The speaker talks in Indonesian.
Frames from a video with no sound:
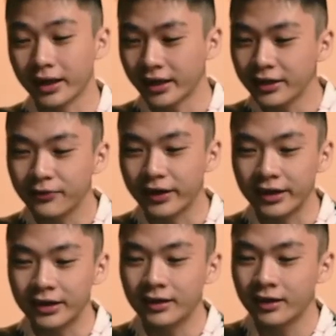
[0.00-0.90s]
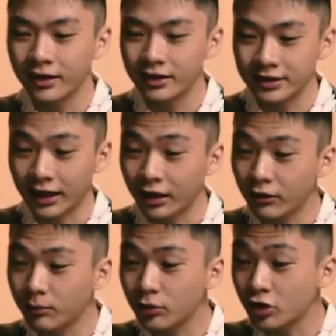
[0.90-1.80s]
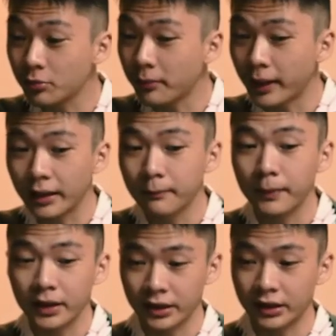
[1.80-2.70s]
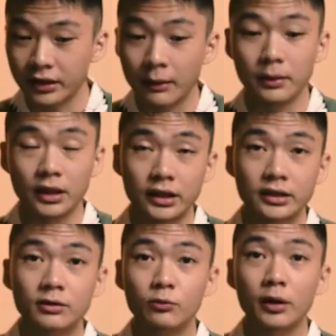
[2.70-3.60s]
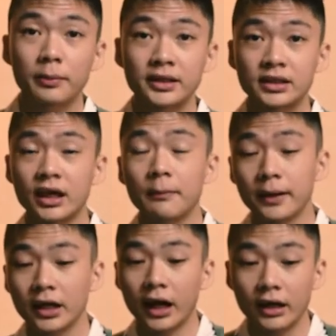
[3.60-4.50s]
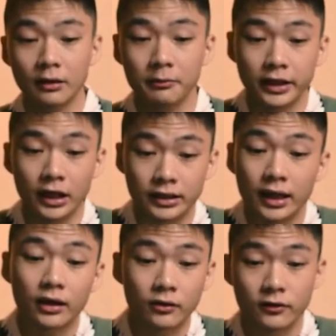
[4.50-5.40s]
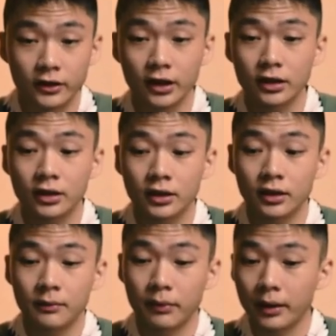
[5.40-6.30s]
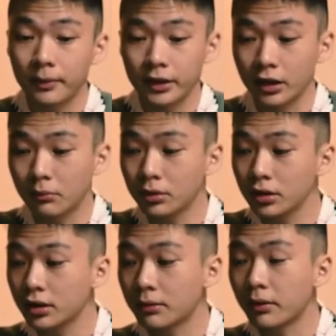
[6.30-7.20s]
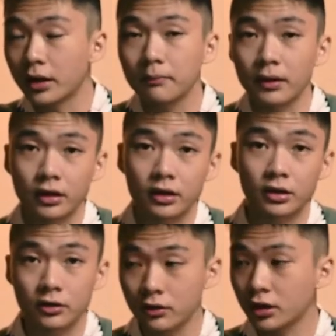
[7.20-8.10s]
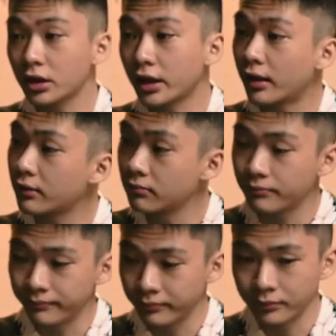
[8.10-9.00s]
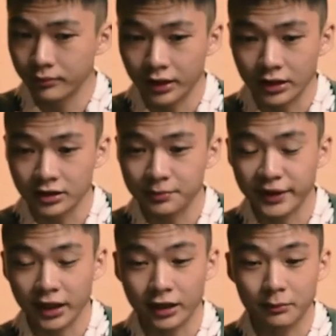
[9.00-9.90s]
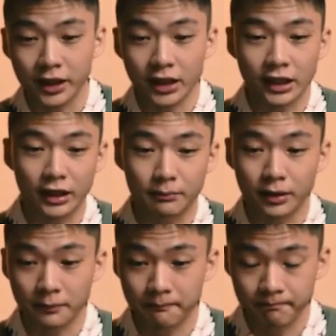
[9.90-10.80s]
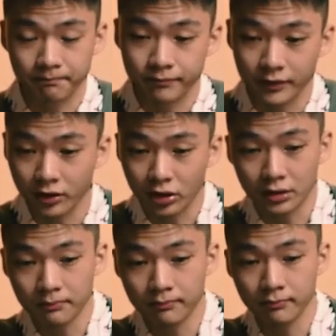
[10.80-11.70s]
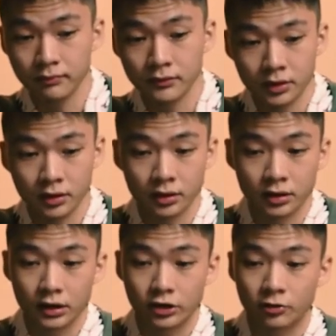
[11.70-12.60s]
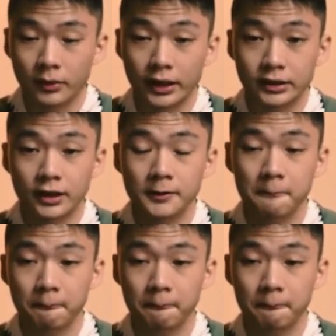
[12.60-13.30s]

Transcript: but anyway sekarang gue mau coba main pakai kabelnya buat merasakan apakah agak bedanya atau enggak main pakai kabel dan main pakai gonggol yang kayaknya sebentar lagi bakal hilang but oke okay. kita coba aja